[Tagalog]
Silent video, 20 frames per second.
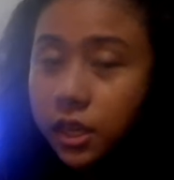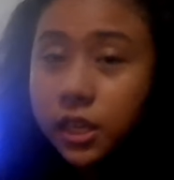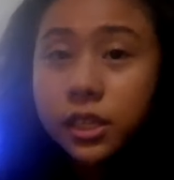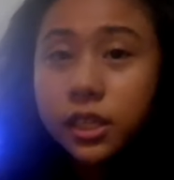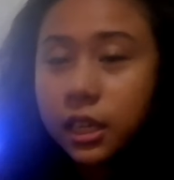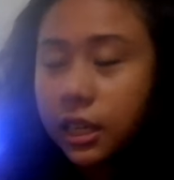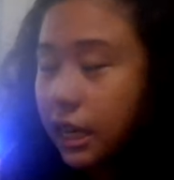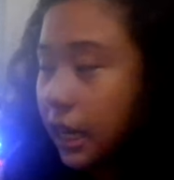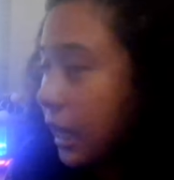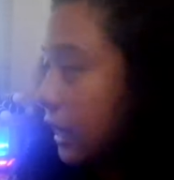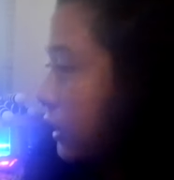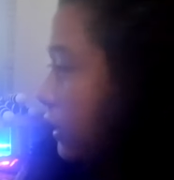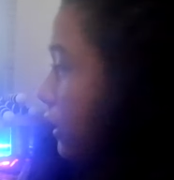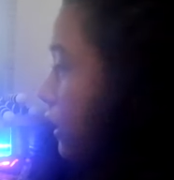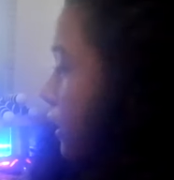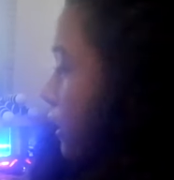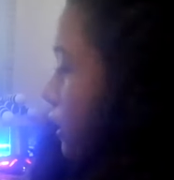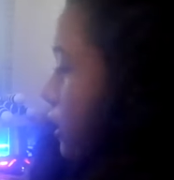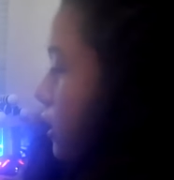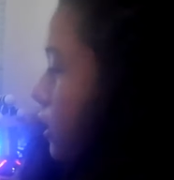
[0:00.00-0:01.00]
isa, yat,
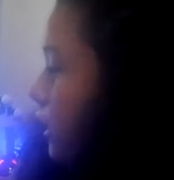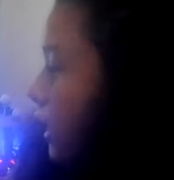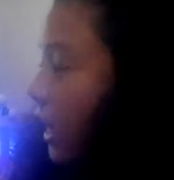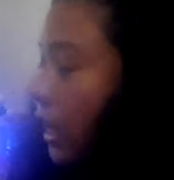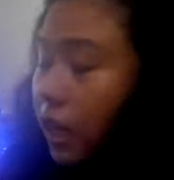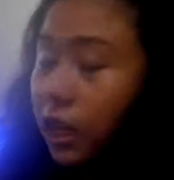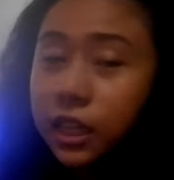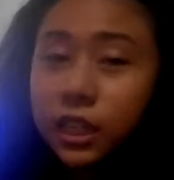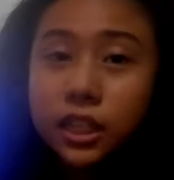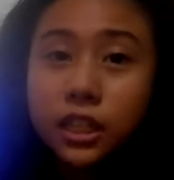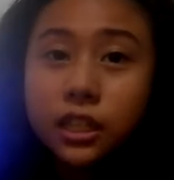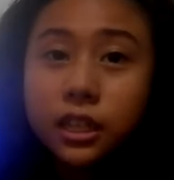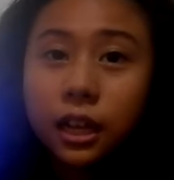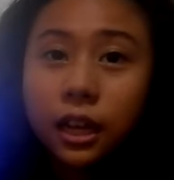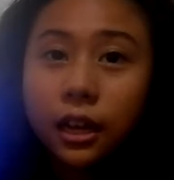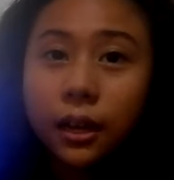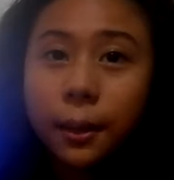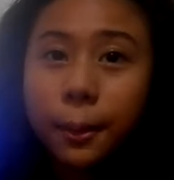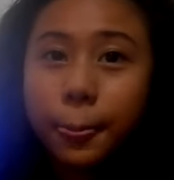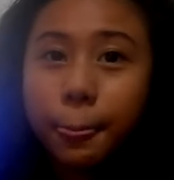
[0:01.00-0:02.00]
isa
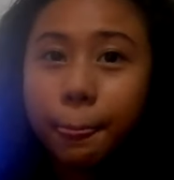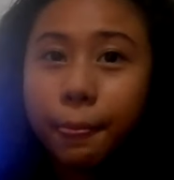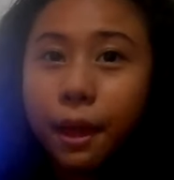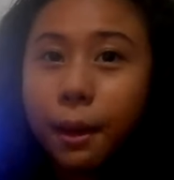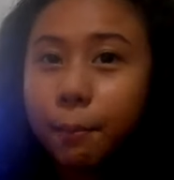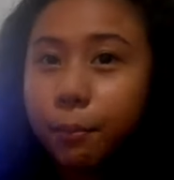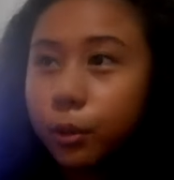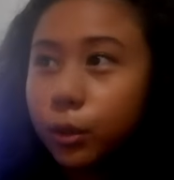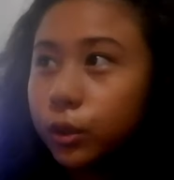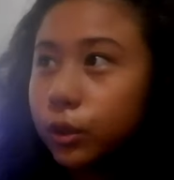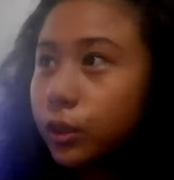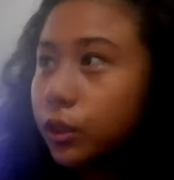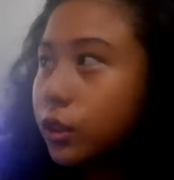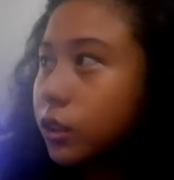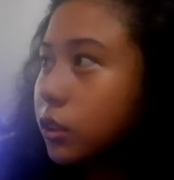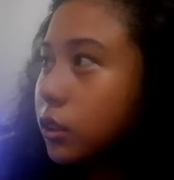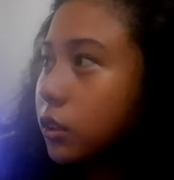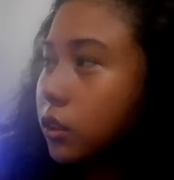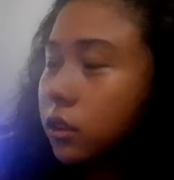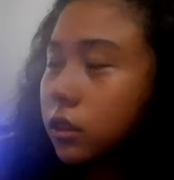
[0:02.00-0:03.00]
kanina.
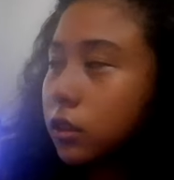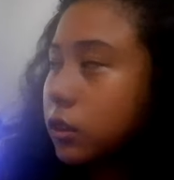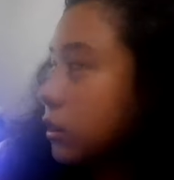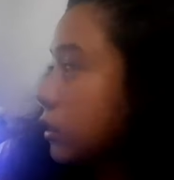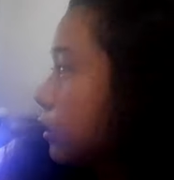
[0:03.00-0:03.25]
Tapos,